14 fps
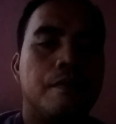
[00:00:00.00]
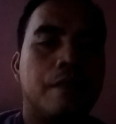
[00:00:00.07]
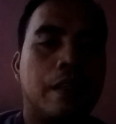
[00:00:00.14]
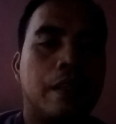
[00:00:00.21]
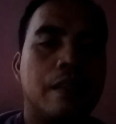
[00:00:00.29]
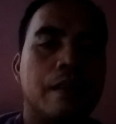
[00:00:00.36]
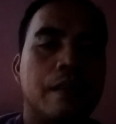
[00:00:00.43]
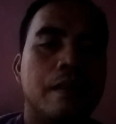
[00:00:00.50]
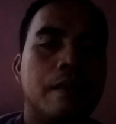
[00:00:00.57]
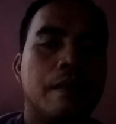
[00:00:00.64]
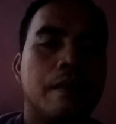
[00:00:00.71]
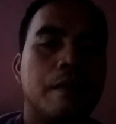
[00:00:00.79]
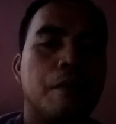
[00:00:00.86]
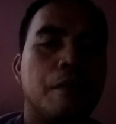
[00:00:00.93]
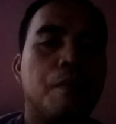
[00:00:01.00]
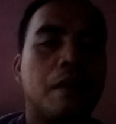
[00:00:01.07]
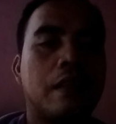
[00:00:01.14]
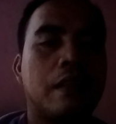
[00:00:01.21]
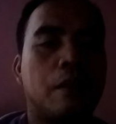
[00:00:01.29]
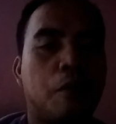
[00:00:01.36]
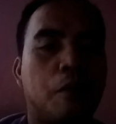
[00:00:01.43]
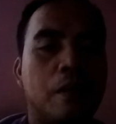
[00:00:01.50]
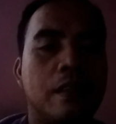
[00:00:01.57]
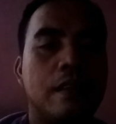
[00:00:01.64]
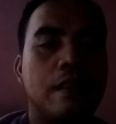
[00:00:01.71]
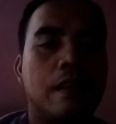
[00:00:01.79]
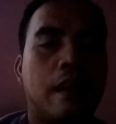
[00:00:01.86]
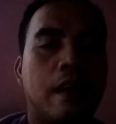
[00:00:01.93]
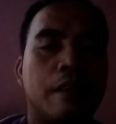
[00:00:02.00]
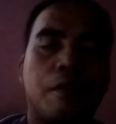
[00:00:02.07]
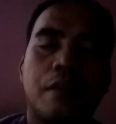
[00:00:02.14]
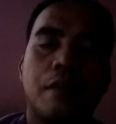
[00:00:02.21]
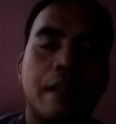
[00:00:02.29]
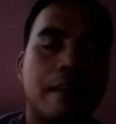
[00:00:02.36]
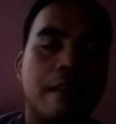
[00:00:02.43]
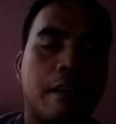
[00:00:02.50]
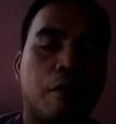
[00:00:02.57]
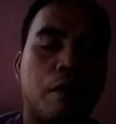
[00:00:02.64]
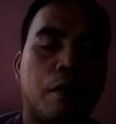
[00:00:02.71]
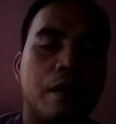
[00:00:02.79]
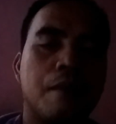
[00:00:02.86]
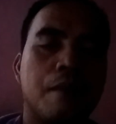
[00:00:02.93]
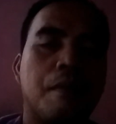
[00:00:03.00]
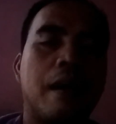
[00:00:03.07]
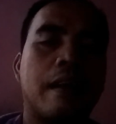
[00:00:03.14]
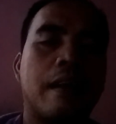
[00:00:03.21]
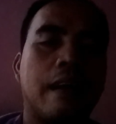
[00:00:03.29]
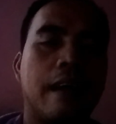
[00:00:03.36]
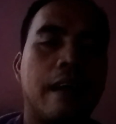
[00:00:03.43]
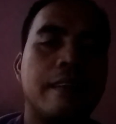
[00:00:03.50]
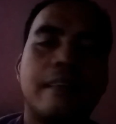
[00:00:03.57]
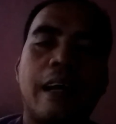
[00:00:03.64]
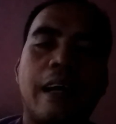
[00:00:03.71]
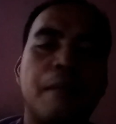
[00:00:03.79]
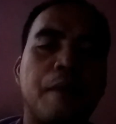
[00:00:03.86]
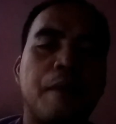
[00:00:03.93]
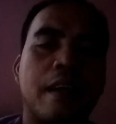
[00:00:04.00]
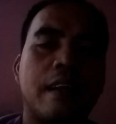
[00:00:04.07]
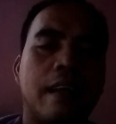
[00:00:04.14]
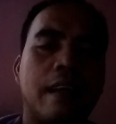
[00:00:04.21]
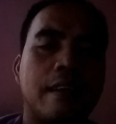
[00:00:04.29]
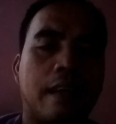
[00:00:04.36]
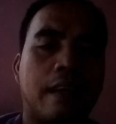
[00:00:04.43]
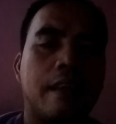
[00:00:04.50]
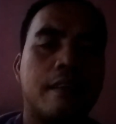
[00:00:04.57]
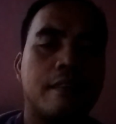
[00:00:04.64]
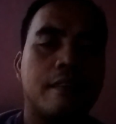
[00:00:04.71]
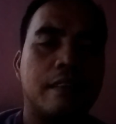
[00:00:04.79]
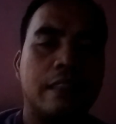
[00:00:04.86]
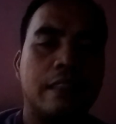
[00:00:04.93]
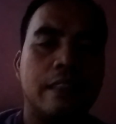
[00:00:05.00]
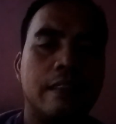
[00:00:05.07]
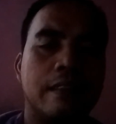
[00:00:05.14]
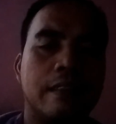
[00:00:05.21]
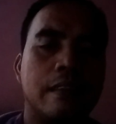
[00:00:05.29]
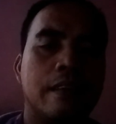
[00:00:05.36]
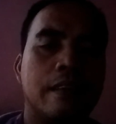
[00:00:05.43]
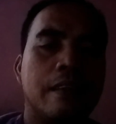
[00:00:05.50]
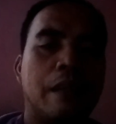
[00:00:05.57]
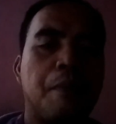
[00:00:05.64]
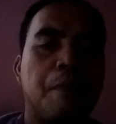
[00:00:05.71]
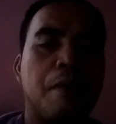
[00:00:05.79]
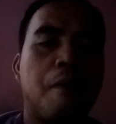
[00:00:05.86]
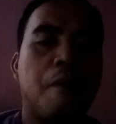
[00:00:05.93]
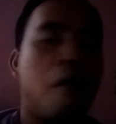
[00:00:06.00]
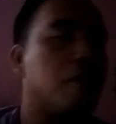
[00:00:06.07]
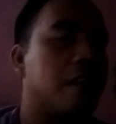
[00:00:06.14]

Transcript: jadi umat Katolik atau gereja Katolik menghargai, sangat menghargai karya seni yang berbaur